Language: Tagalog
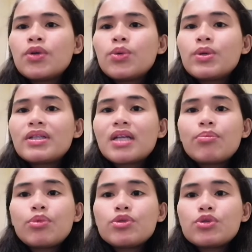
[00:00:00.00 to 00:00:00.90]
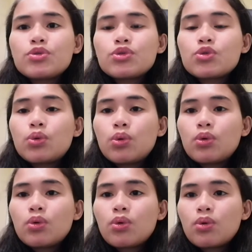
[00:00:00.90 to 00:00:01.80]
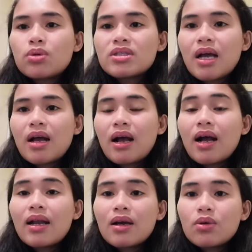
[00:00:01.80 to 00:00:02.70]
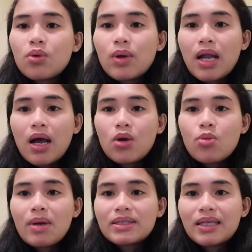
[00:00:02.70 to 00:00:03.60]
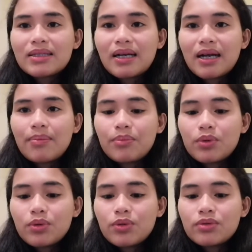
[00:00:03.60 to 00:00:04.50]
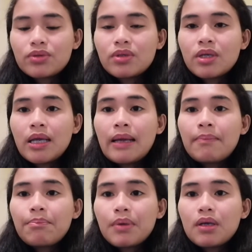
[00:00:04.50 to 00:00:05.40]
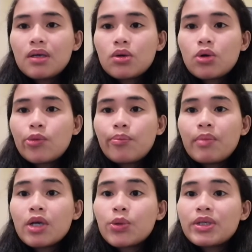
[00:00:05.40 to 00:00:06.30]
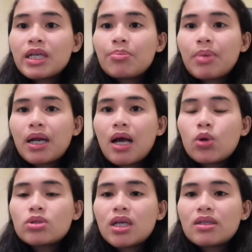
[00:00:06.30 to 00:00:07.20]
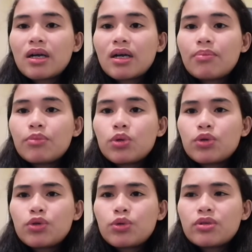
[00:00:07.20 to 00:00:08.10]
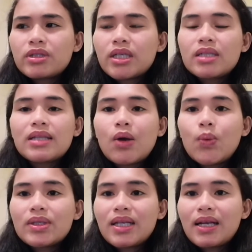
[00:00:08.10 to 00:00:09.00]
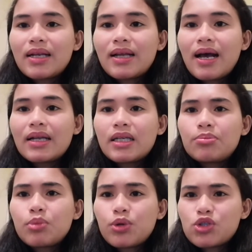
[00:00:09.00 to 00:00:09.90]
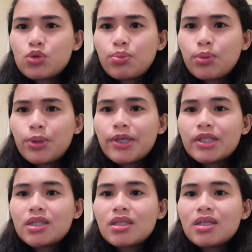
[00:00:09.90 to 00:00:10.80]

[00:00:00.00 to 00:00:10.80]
Nung natapos yung school ko, sa akala ko wala akong matatanggap noon. Pero meron din pala akong natanggap noon yung tinatawag nila na unemployed support.